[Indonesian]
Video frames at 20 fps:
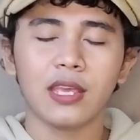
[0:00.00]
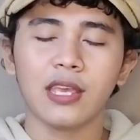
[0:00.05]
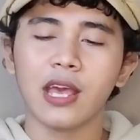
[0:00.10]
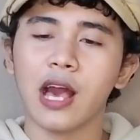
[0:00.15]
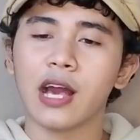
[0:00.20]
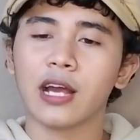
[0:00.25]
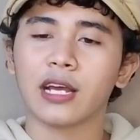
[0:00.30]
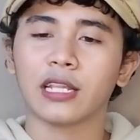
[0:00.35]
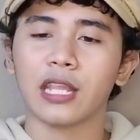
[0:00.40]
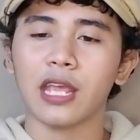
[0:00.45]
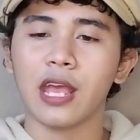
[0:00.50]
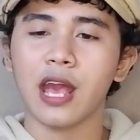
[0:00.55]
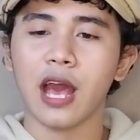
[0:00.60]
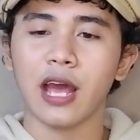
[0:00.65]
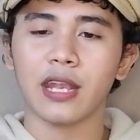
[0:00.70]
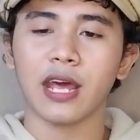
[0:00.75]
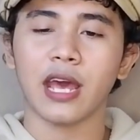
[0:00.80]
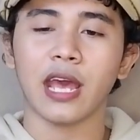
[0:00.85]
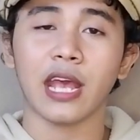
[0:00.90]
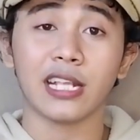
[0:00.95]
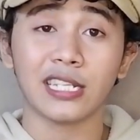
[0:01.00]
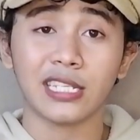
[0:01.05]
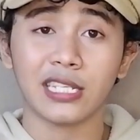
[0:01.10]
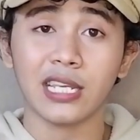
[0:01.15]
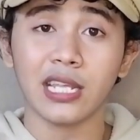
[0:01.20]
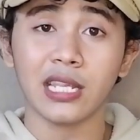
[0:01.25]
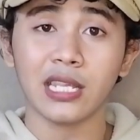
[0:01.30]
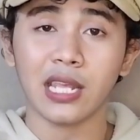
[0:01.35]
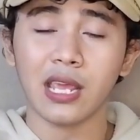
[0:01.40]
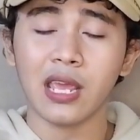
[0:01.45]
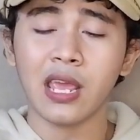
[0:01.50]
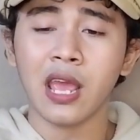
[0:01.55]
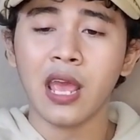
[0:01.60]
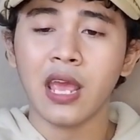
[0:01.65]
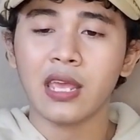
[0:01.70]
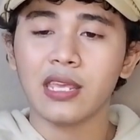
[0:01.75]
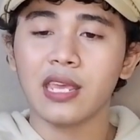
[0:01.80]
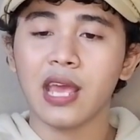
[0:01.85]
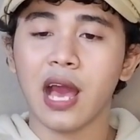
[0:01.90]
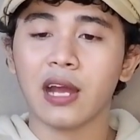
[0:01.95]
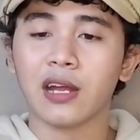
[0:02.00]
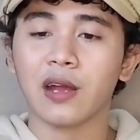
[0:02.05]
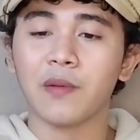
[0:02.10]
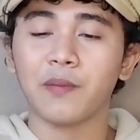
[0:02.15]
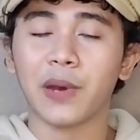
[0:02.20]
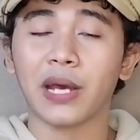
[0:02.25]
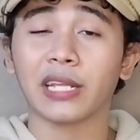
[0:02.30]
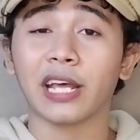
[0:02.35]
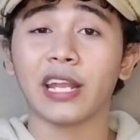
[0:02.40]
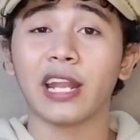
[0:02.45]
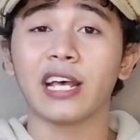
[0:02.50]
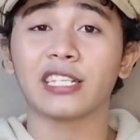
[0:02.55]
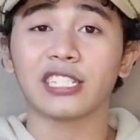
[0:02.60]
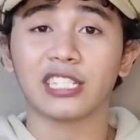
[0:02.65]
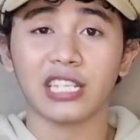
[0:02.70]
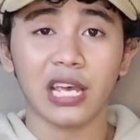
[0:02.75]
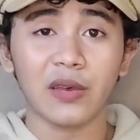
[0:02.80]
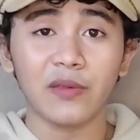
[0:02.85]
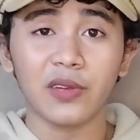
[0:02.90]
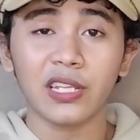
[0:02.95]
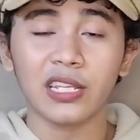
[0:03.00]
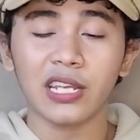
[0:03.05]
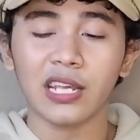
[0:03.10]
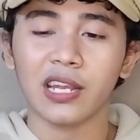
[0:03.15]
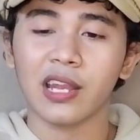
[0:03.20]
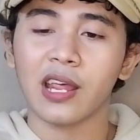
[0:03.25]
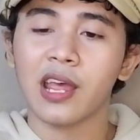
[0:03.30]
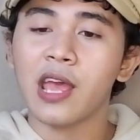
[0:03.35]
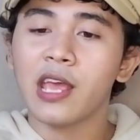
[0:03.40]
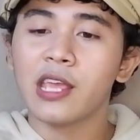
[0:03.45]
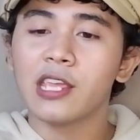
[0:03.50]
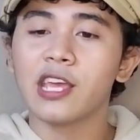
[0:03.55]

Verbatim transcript: yang ketiga ada NCT, yang keempat ada Seventeen,